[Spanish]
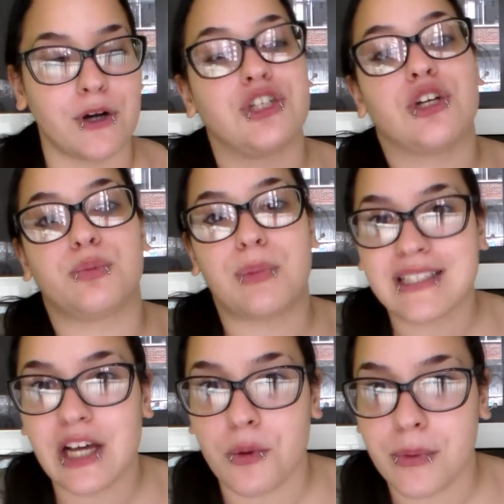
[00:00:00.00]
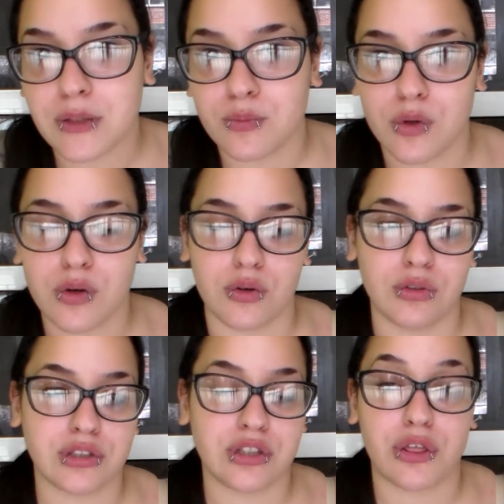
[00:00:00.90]
Por si os pasa lo mismo o
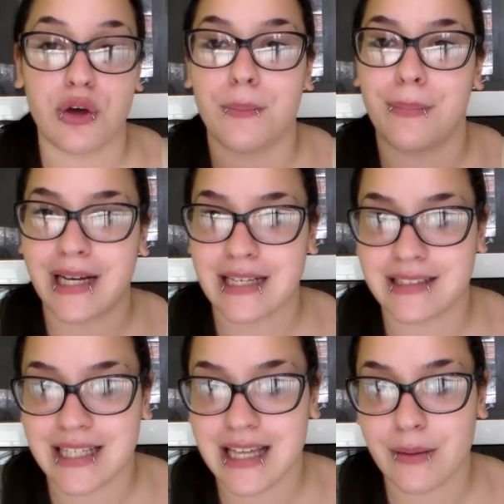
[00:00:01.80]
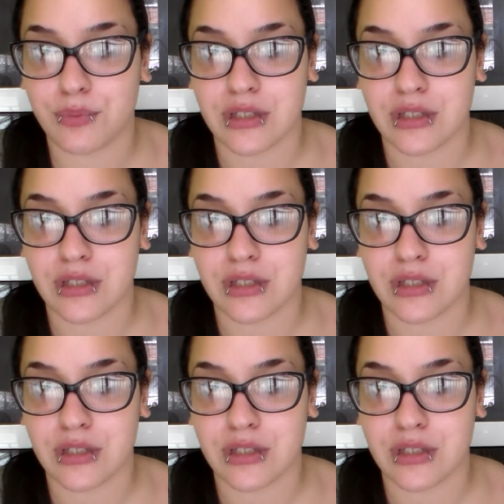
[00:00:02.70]
una situación parecida,